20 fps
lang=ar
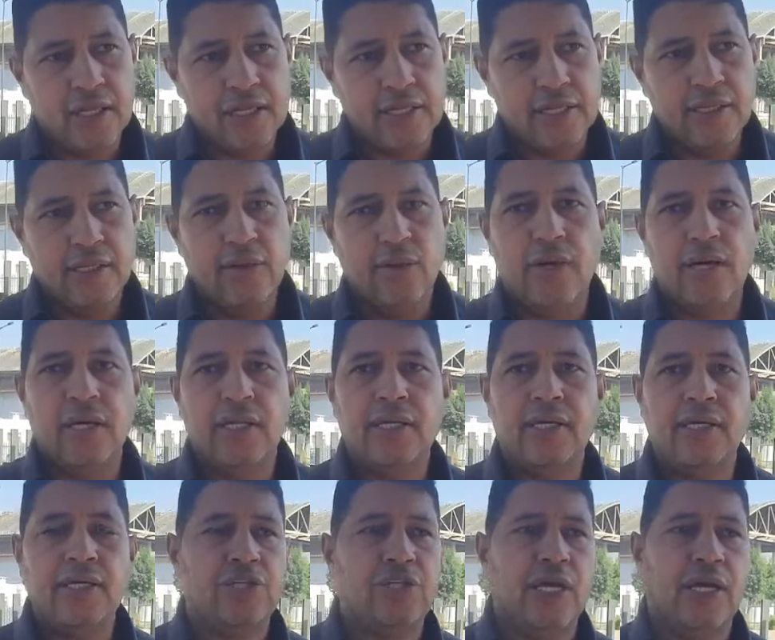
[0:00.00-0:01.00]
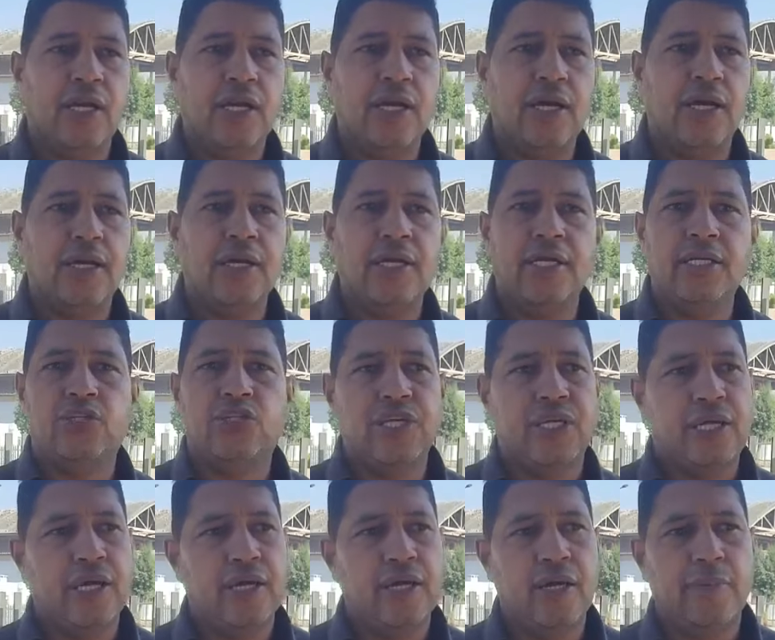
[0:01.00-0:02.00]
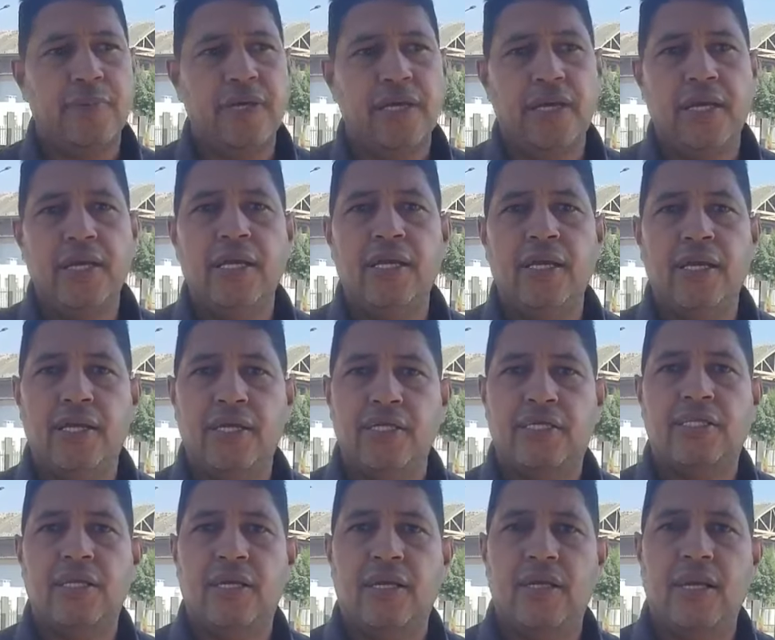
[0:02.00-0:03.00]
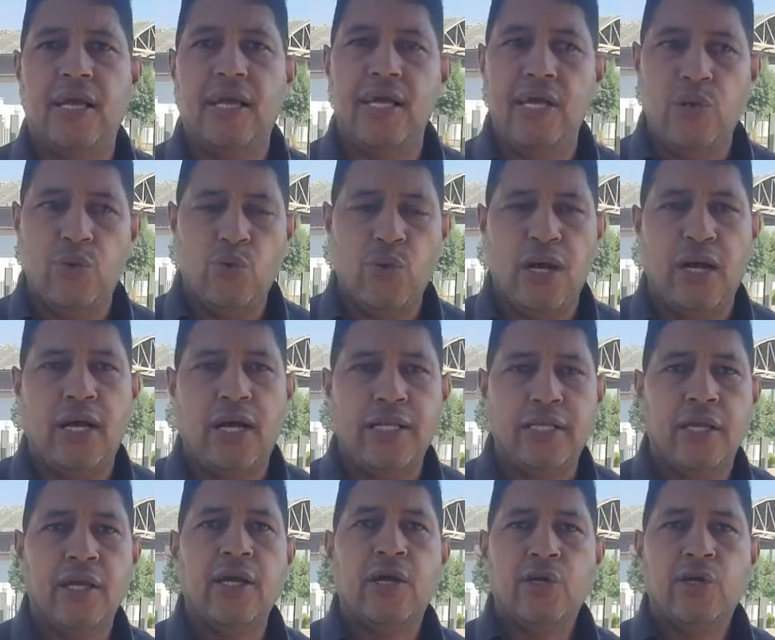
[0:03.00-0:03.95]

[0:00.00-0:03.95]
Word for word: النوع هذا ان شاء الله حنا هذه الشكايه ما هي الا رساله لاي واحد